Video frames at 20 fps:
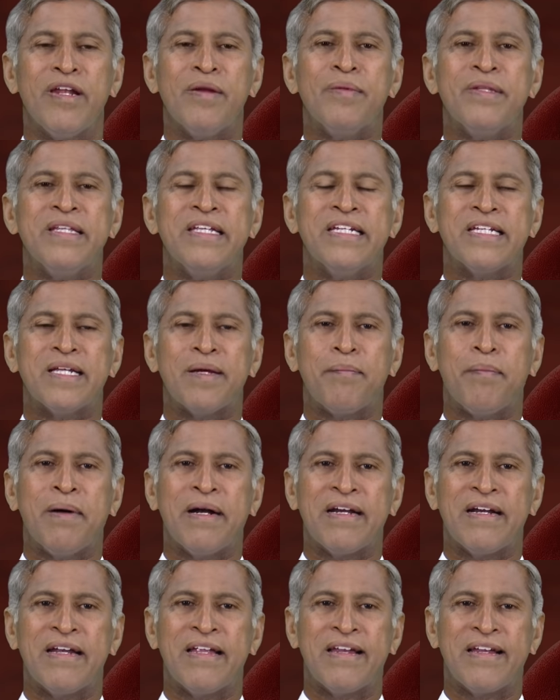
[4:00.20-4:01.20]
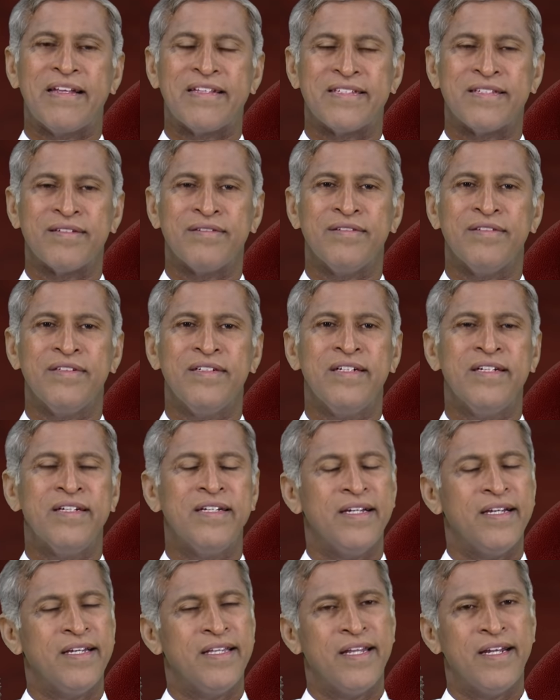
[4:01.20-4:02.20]
ఎనిమిదింటికి పండ్ల రసం
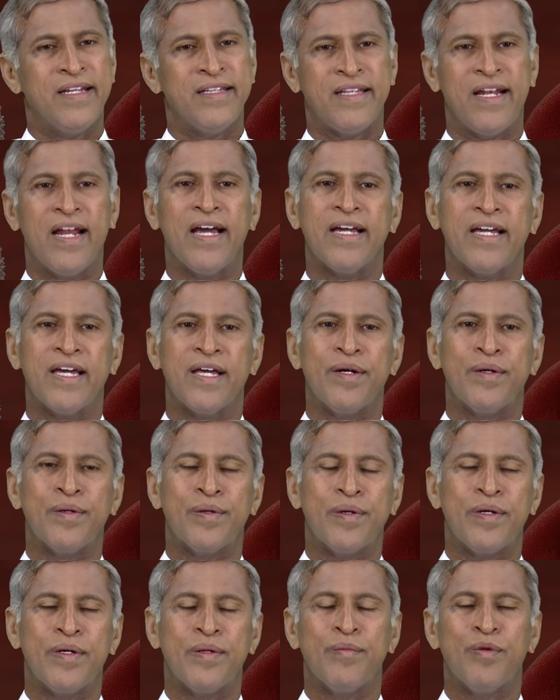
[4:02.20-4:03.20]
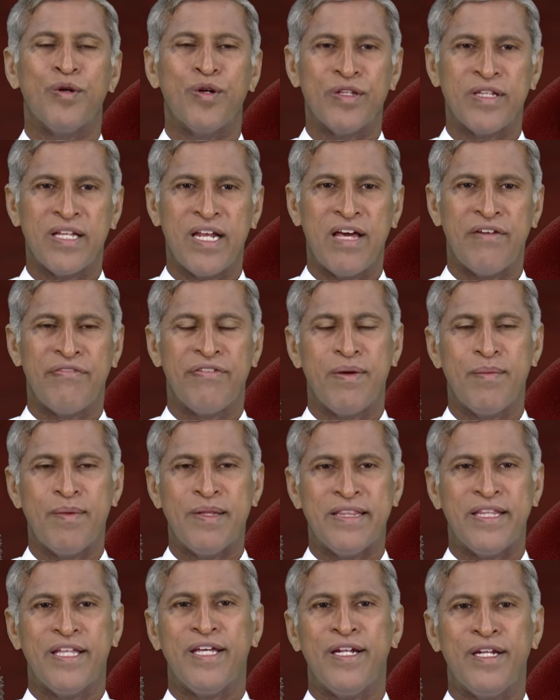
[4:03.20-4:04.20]
ఏదైనా త్రాగారనుకోండి మూడు వందల యాభై
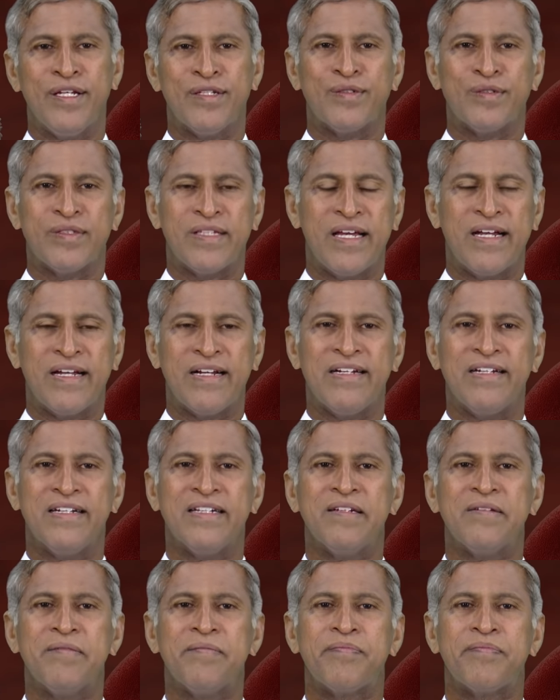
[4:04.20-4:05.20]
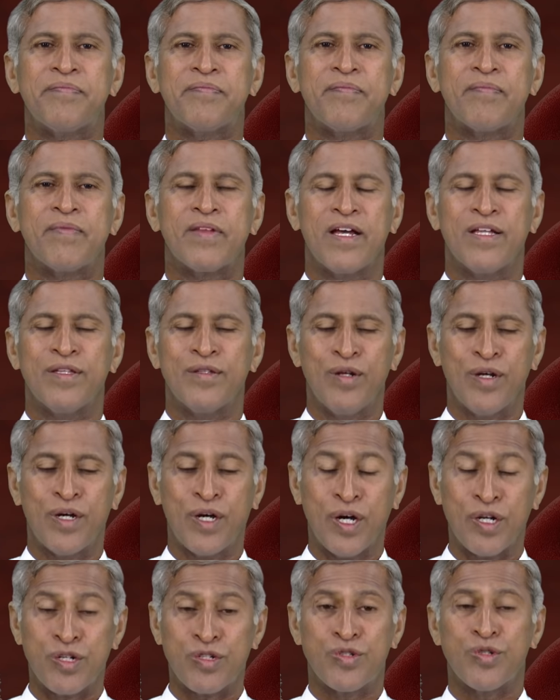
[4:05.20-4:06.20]
ఎంఎల్ తేనేసుకు తాగండి అందులో
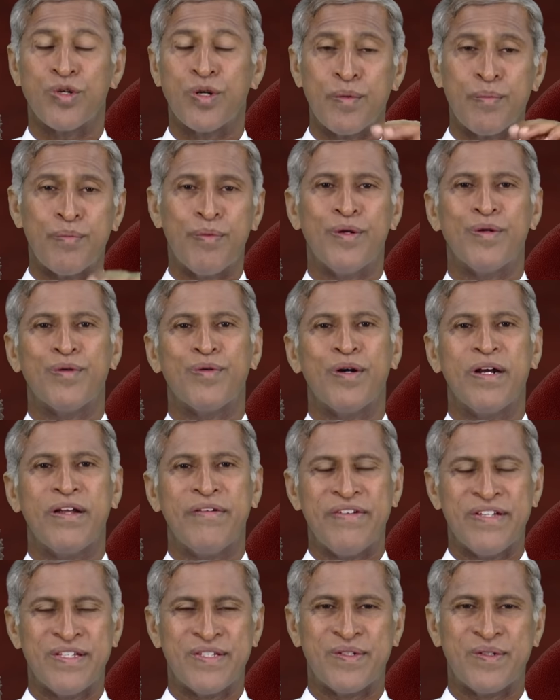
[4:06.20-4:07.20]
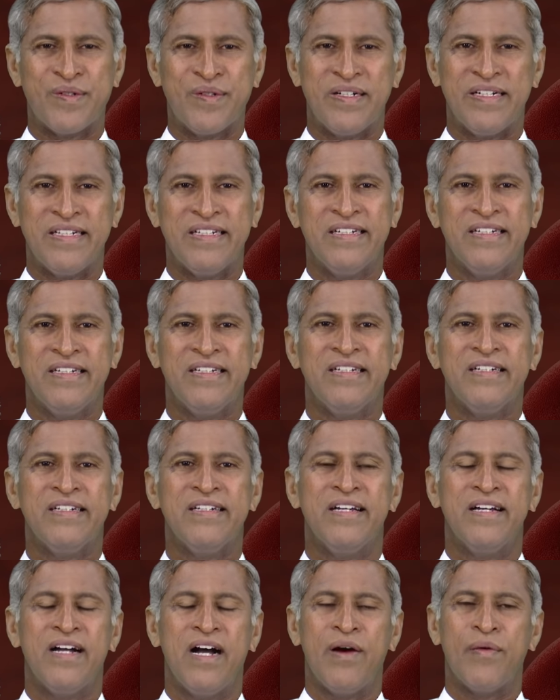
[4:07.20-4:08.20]
ఖర్జూరం పొడి కూడా వేసుకోండి
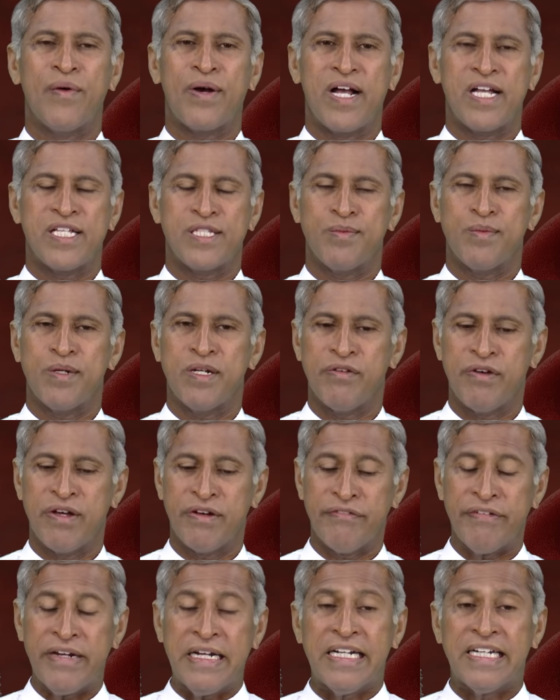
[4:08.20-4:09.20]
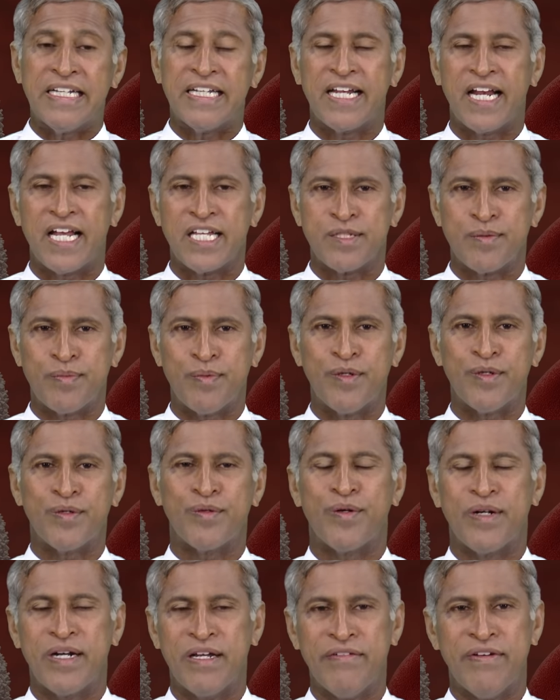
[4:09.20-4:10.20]
అవకాశం ఉన్నవారు వీటి గ్రాస్ పొడి
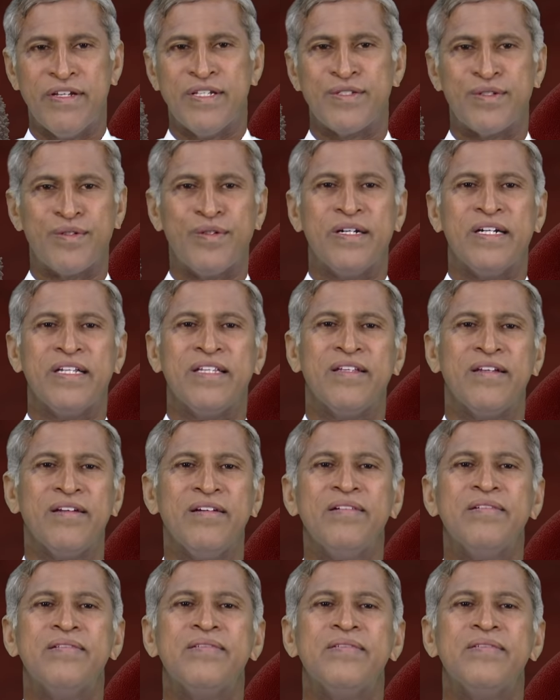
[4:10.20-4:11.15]
కూడా వేసుకోండి అందులో